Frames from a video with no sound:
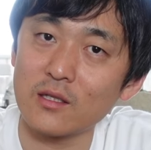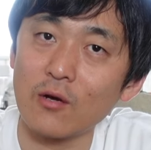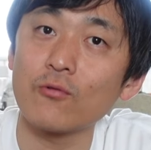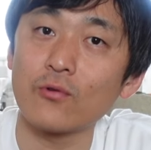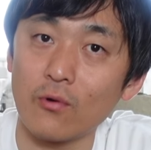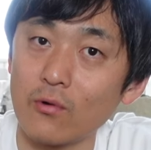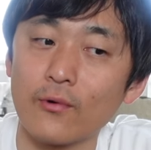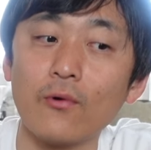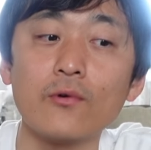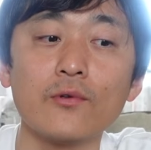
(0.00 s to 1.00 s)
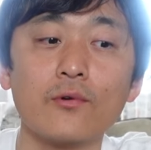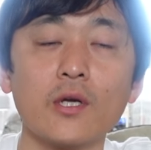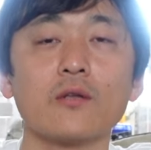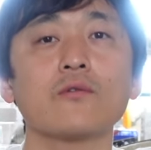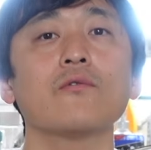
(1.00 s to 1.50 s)
たこと行動
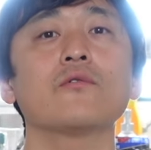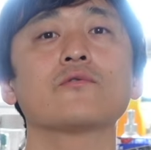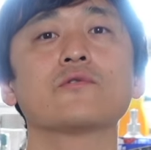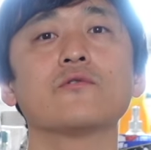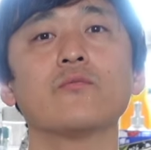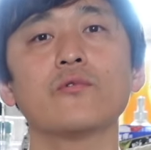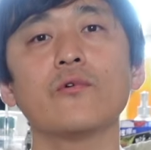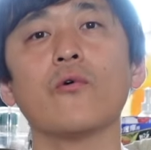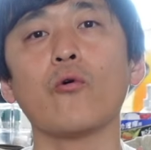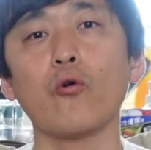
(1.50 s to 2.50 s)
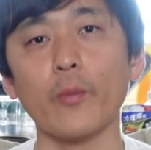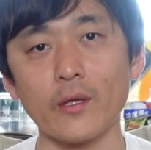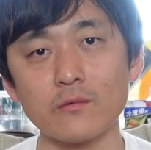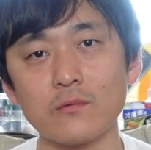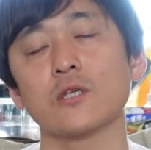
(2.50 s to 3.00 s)
や努力そのものを褒め
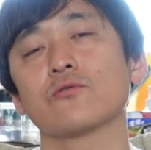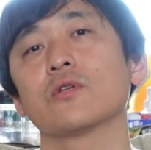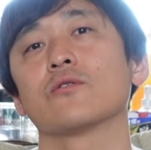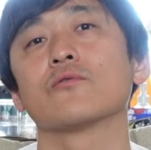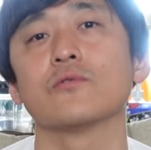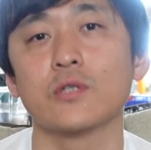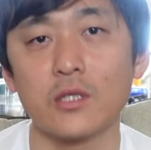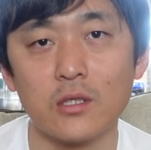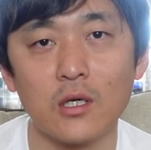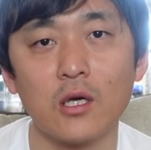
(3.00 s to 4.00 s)
る手帳では特にね